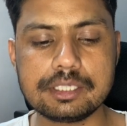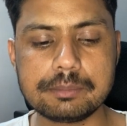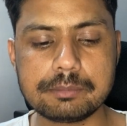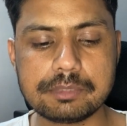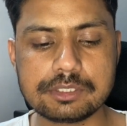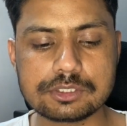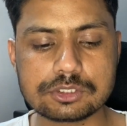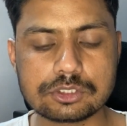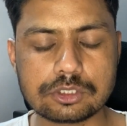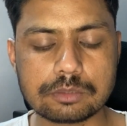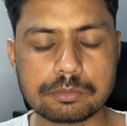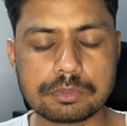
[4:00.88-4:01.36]
है
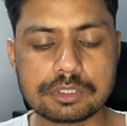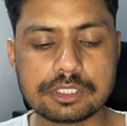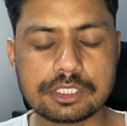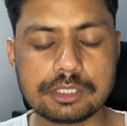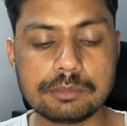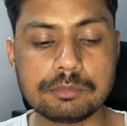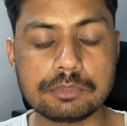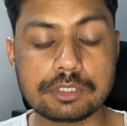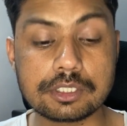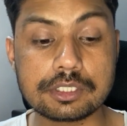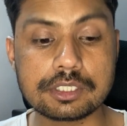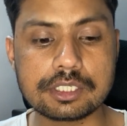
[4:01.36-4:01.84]
मैं इसके ऊपर
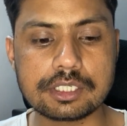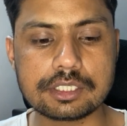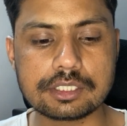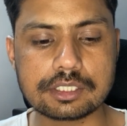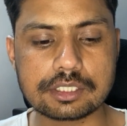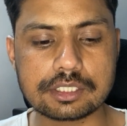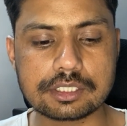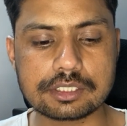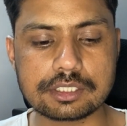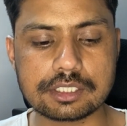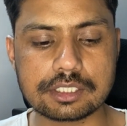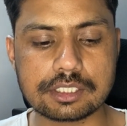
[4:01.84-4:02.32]
टीम क्रिएट
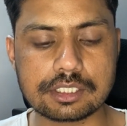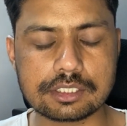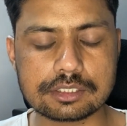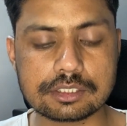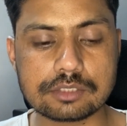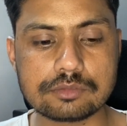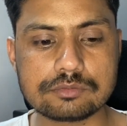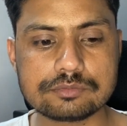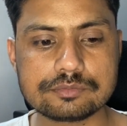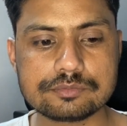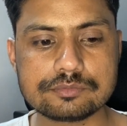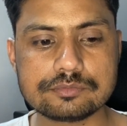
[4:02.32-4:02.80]
करके देख
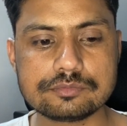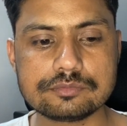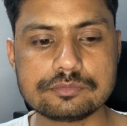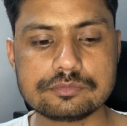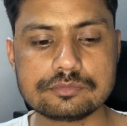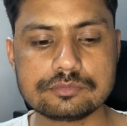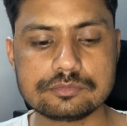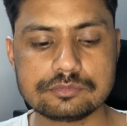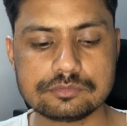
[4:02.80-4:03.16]
लेता हूँ